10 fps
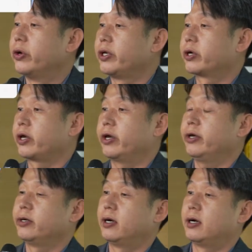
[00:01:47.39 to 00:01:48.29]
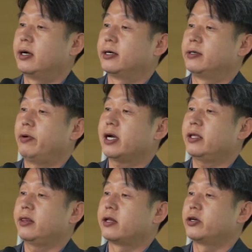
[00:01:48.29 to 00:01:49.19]
이렇게
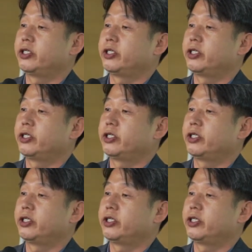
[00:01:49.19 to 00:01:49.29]
확대될